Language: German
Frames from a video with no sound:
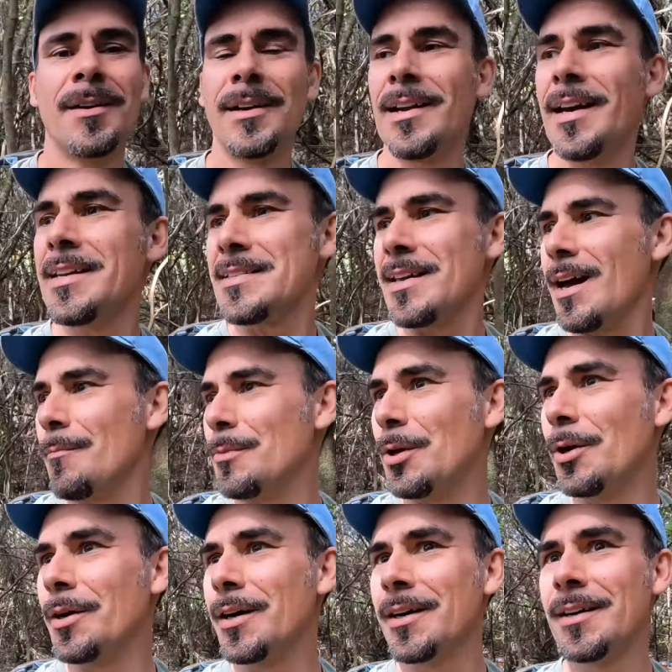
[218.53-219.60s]
Kleines
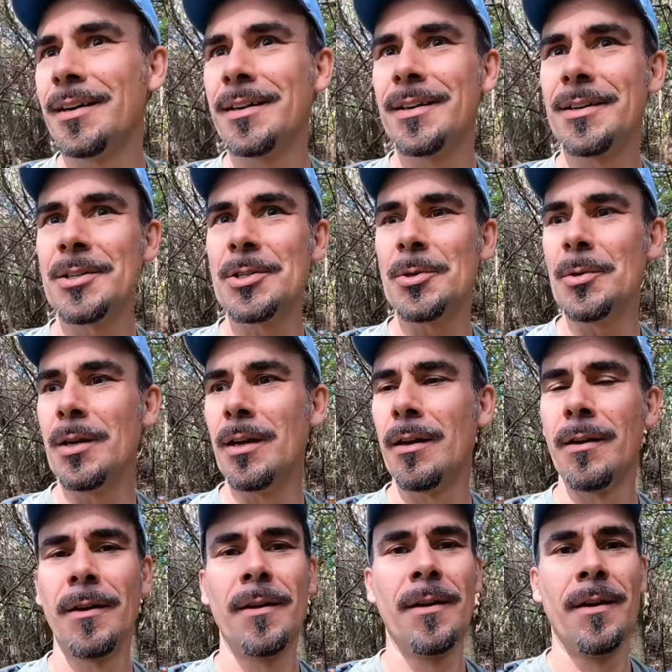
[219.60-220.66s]
Abenteuer. Schön.
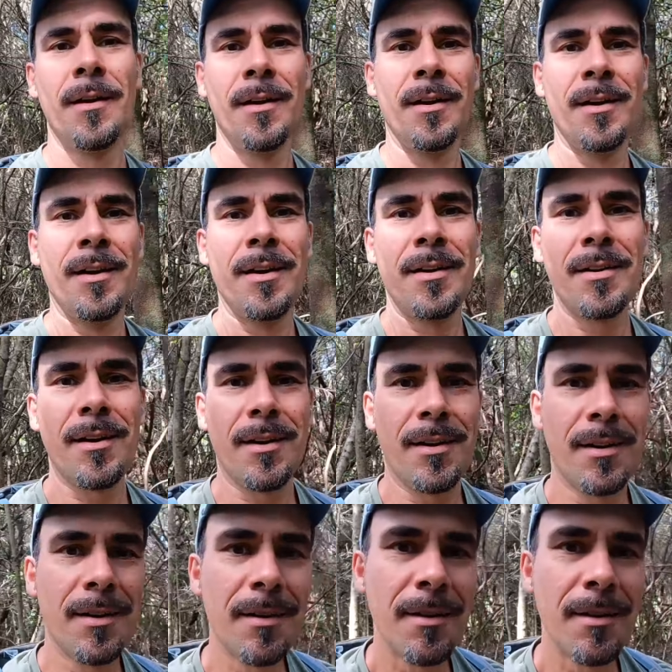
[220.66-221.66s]
Ja,